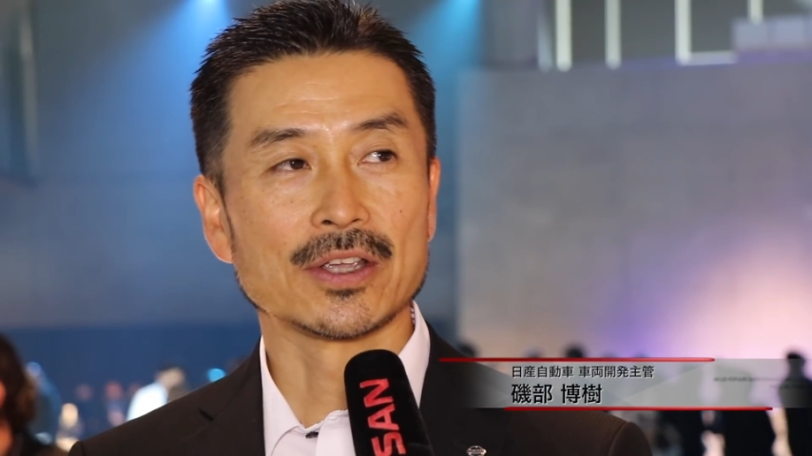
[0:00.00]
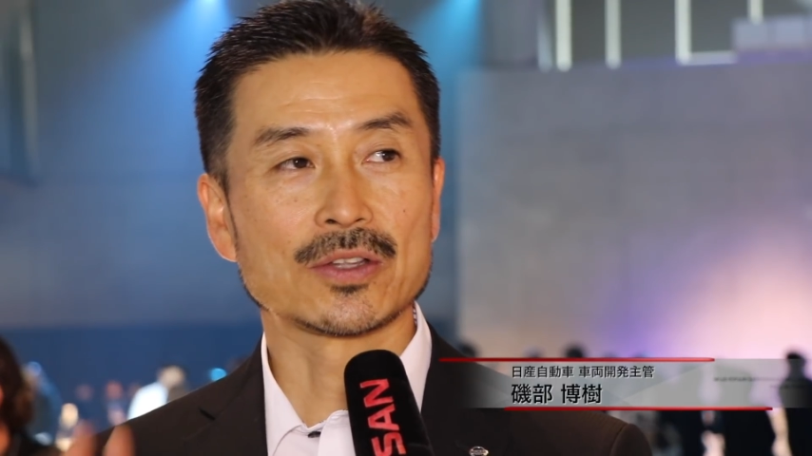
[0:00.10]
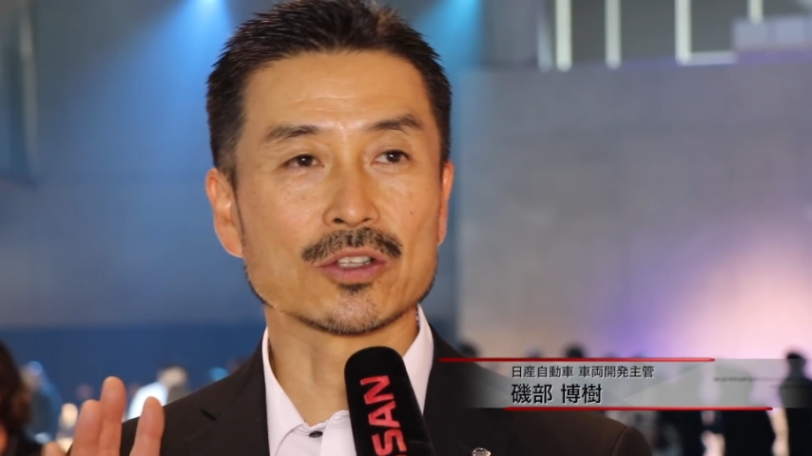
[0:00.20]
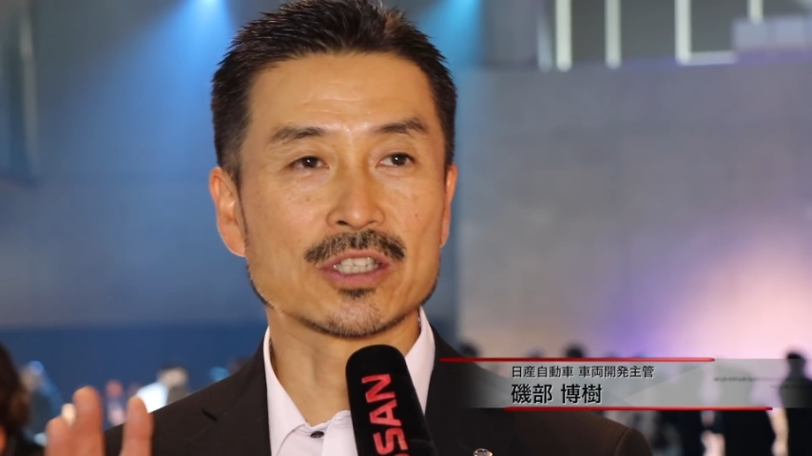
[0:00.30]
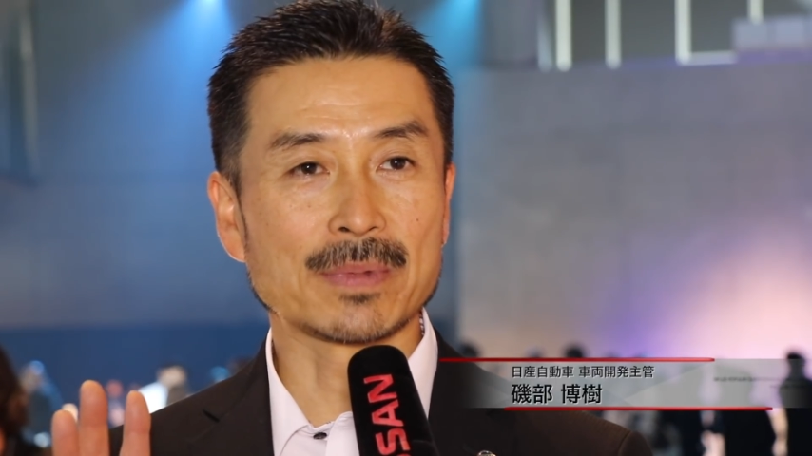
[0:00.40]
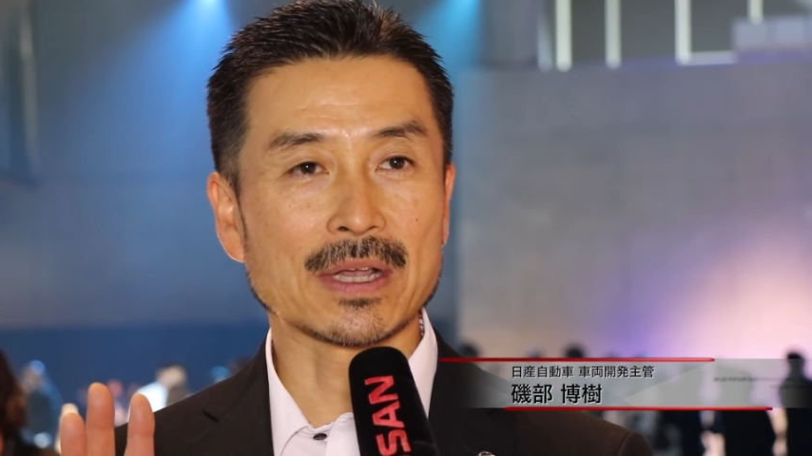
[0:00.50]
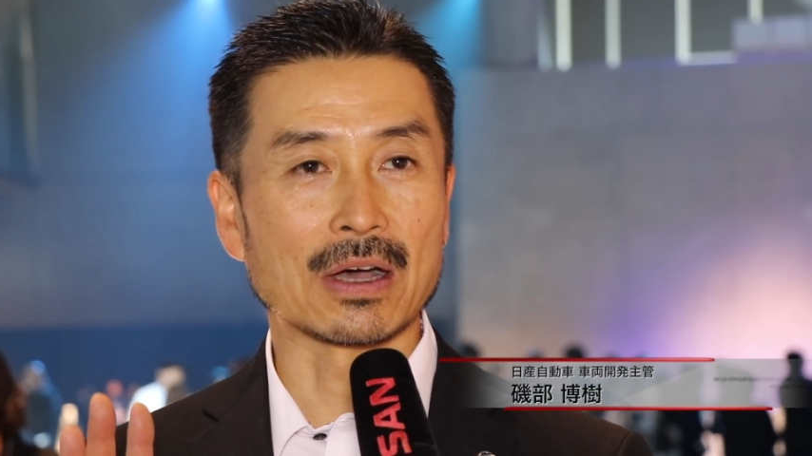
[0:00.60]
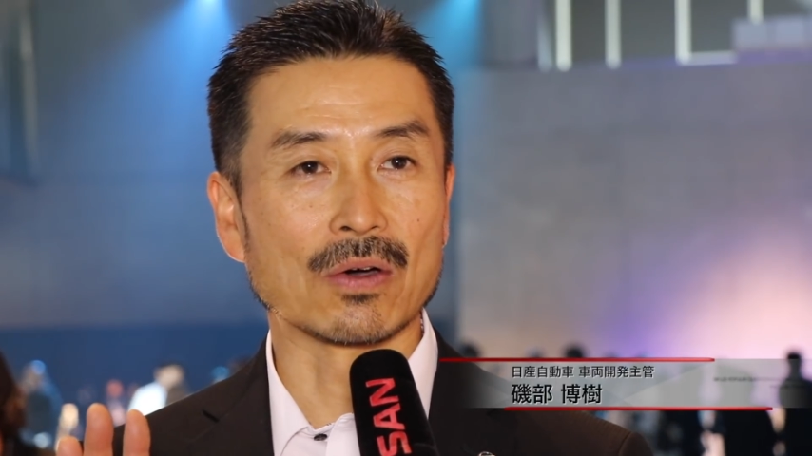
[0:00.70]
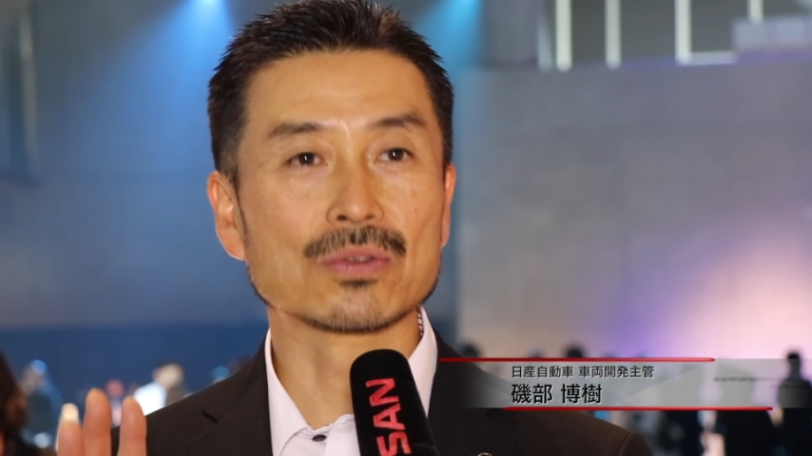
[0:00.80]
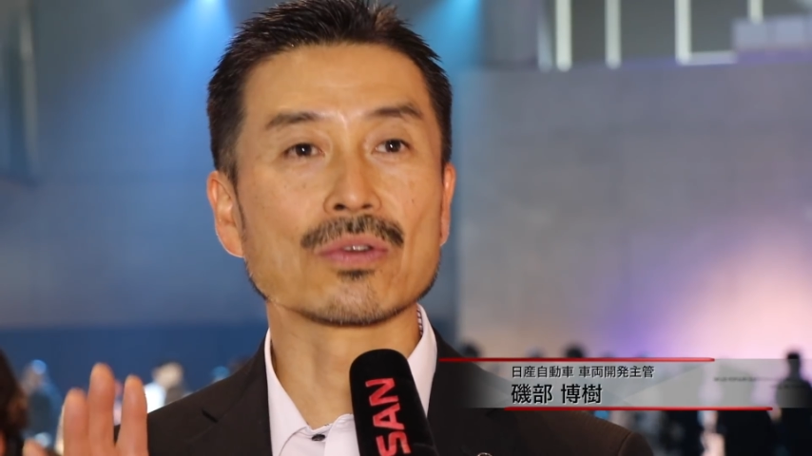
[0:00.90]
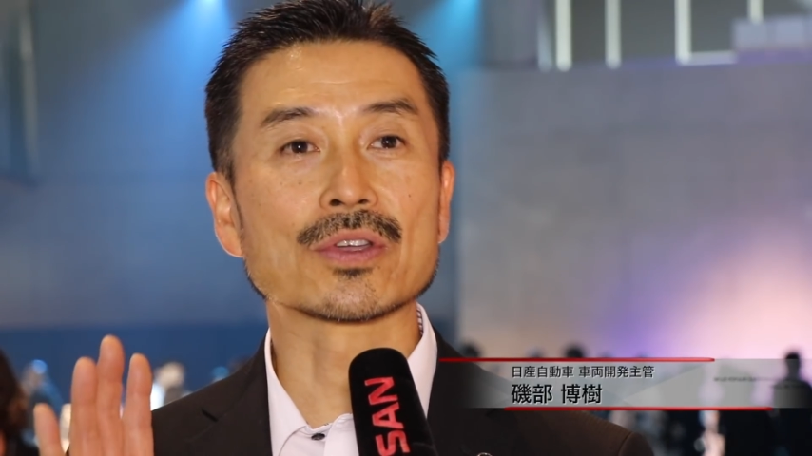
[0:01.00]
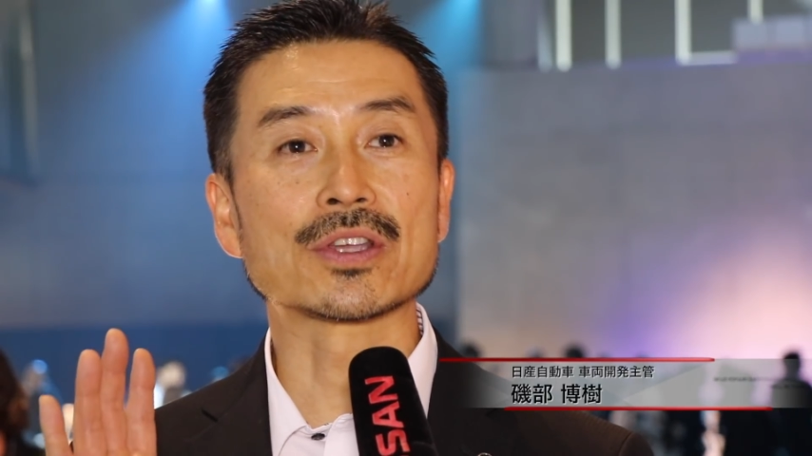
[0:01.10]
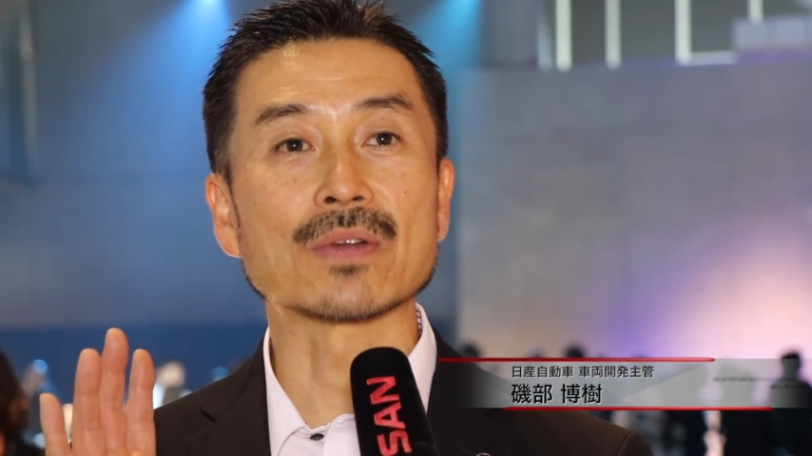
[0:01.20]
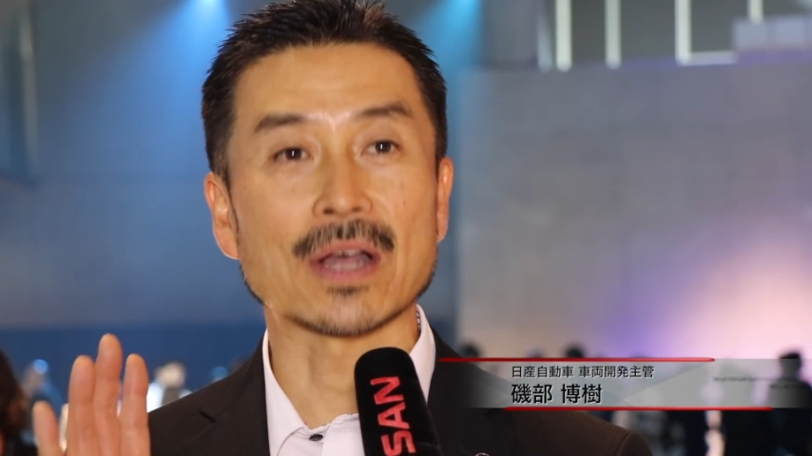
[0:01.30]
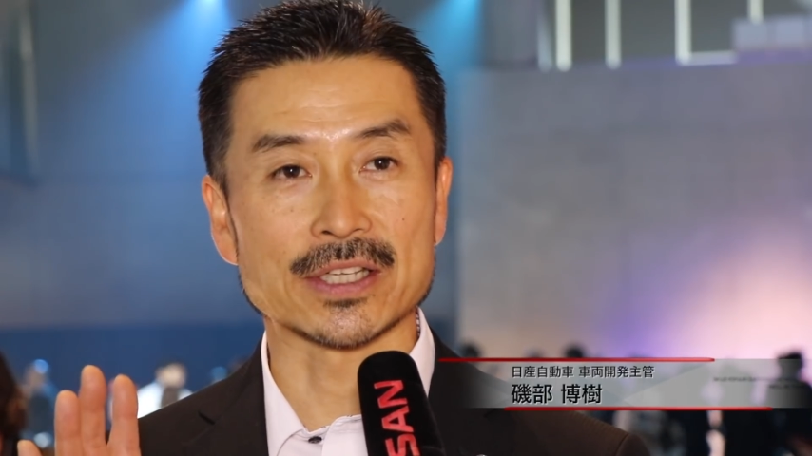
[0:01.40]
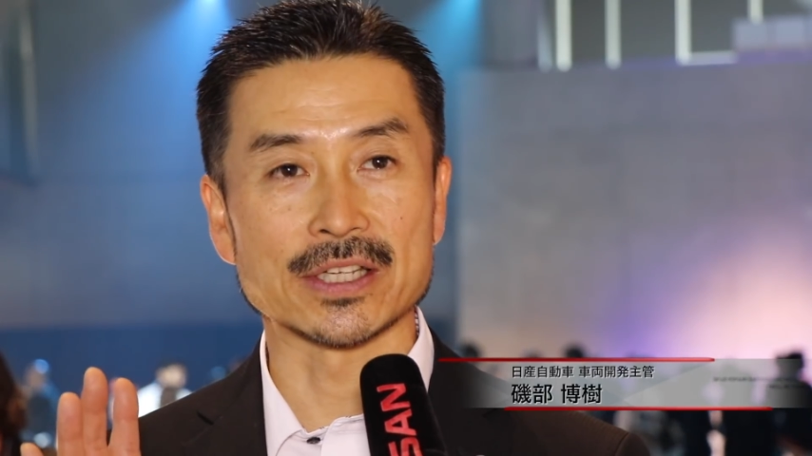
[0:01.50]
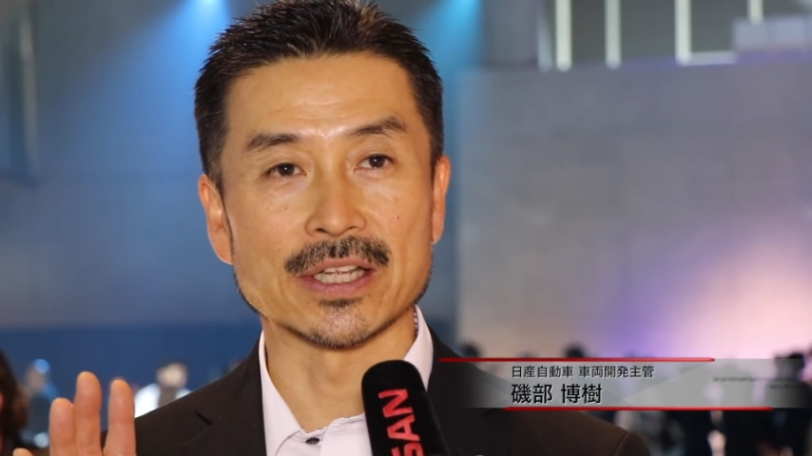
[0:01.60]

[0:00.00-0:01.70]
1つ目が驚きの走